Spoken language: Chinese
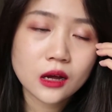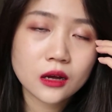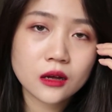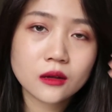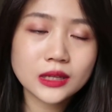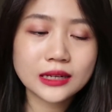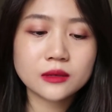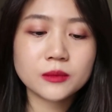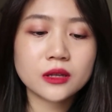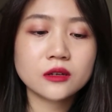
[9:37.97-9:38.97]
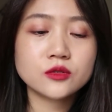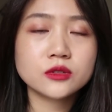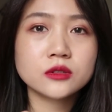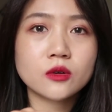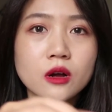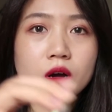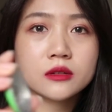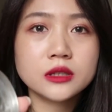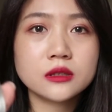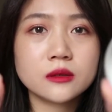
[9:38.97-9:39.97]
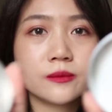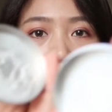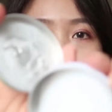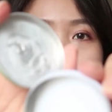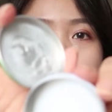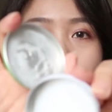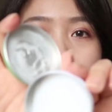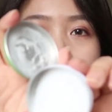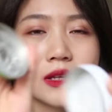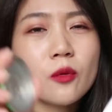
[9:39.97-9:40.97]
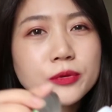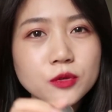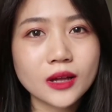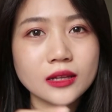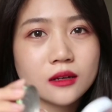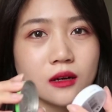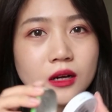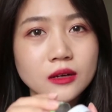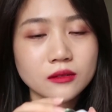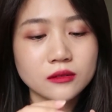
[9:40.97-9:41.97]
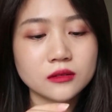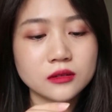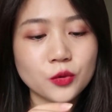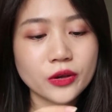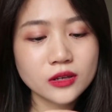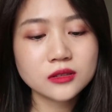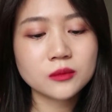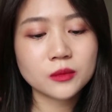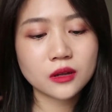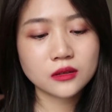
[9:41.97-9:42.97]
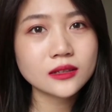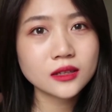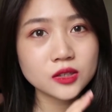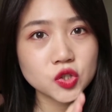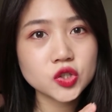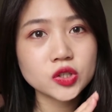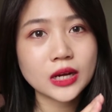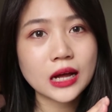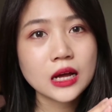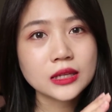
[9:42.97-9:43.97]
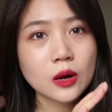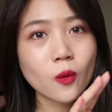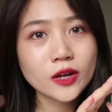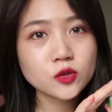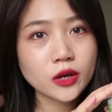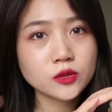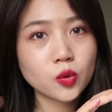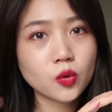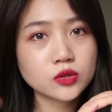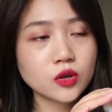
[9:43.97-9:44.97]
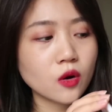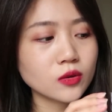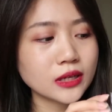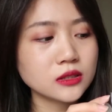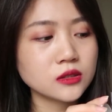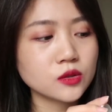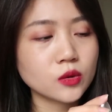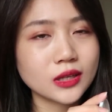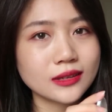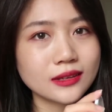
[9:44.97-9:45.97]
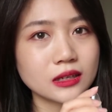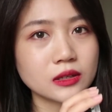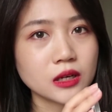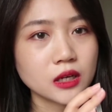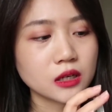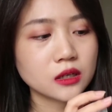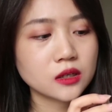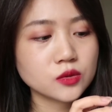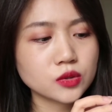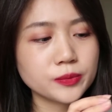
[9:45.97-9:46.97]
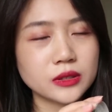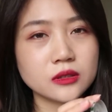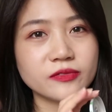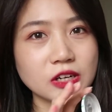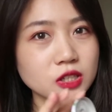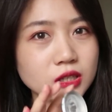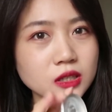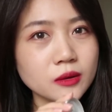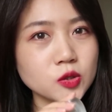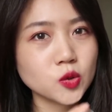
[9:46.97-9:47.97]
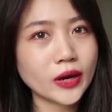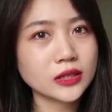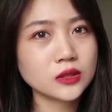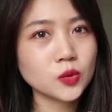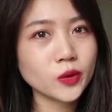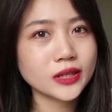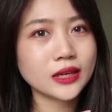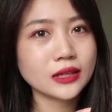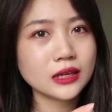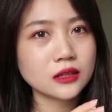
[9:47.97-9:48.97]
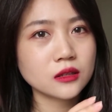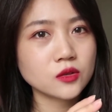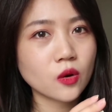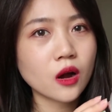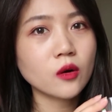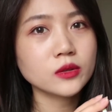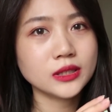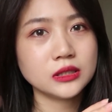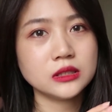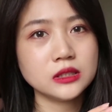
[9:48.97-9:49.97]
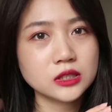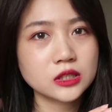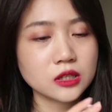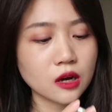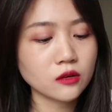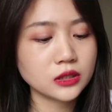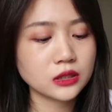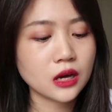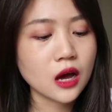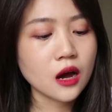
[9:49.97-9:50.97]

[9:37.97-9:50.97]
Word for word: 呃，它里面呢就是这种膏体，但我不喜欢它的原因是什么呢？它的那个质感，它挖出来一坨之后，它其实有一点点，呃，就是比凡士林稍微软糯一点点的那种膏体，其实也是膏体。